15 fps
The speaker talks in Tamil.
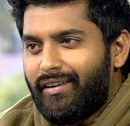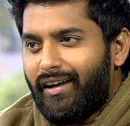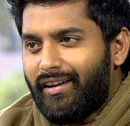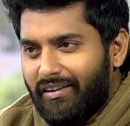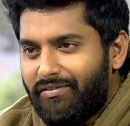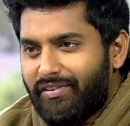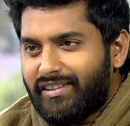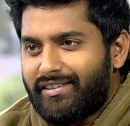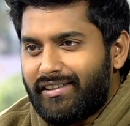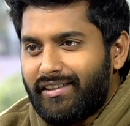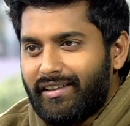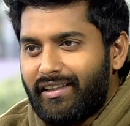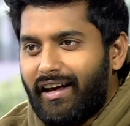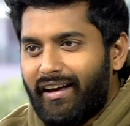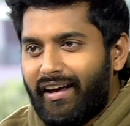அதான் ஃபஸ்ட்டு
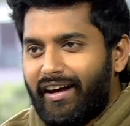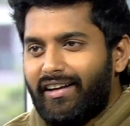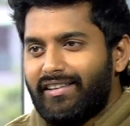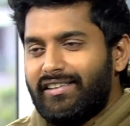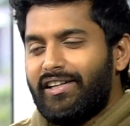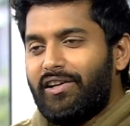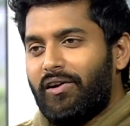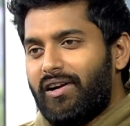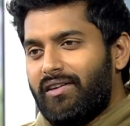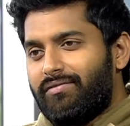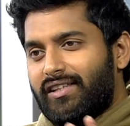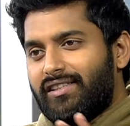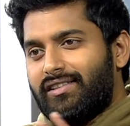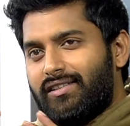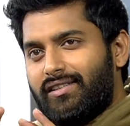நான் எங்கள் சீரியலோட
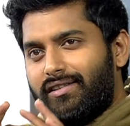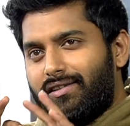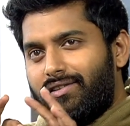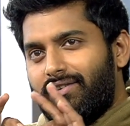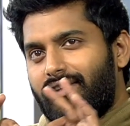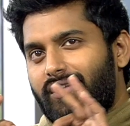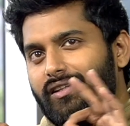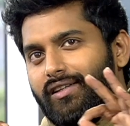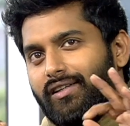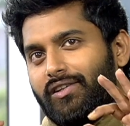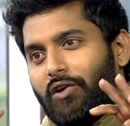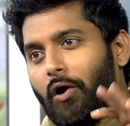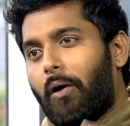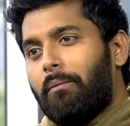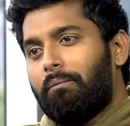ஃபஸ்ட்டு வந்து
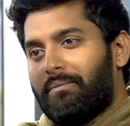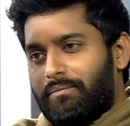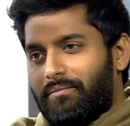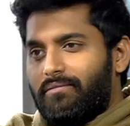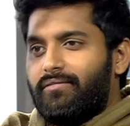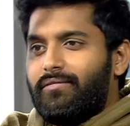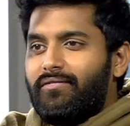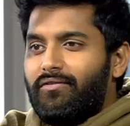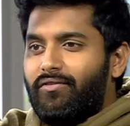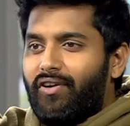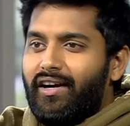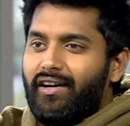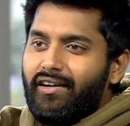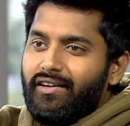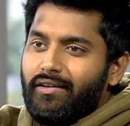டாப்
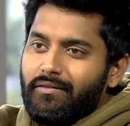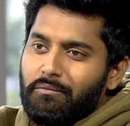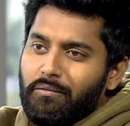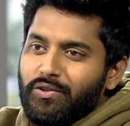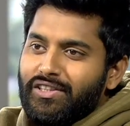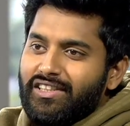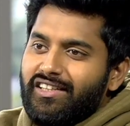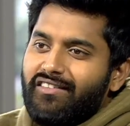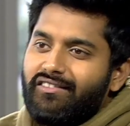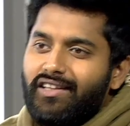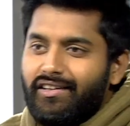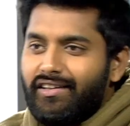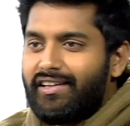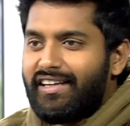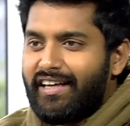ஒன் பொசிஷன்
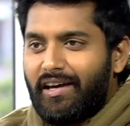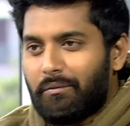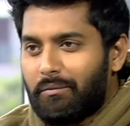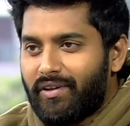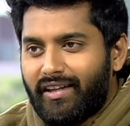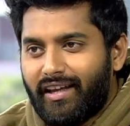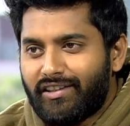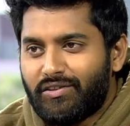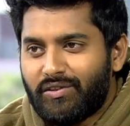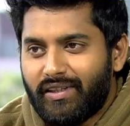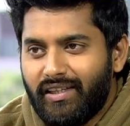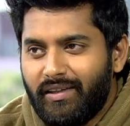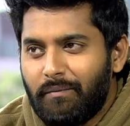வந்து டிஆர்பி அது ஆக்சுவலி